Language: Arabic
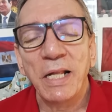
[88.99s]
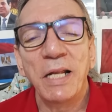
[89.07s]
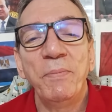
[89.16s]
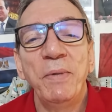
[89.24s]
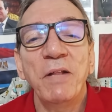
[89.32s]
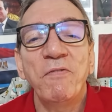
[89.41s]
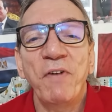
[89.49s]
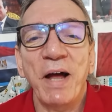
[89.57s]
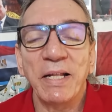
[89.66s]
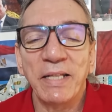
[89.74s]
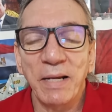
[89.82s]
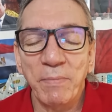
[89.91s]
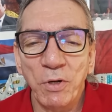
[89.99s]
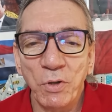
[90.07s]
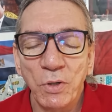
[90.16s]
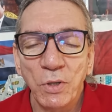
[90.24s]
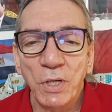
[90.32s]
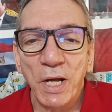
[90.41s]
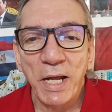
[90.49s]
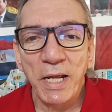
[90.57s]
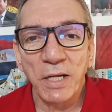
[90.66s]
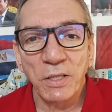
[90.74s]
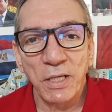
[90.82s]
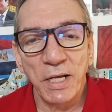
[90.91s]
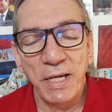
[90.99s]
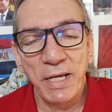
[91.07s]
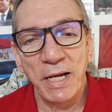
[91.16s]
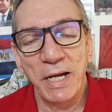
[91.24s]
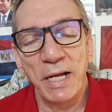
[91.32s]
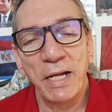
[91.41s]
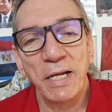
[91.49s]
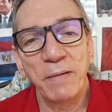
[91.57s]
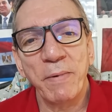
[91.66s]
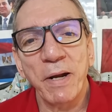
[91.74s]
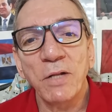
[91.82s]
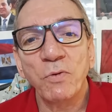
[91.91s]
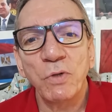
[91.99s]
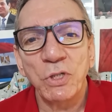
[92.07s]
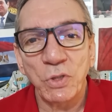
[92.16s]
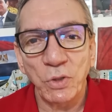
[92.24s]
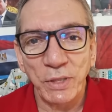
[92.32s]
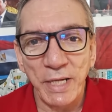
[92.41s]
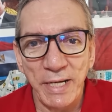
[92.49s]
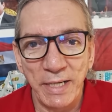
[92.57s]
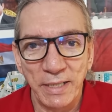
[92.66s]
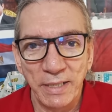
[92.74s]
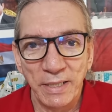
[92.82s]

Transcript: اللي بيدفع ثمنه هي هي الامارات والسعوديه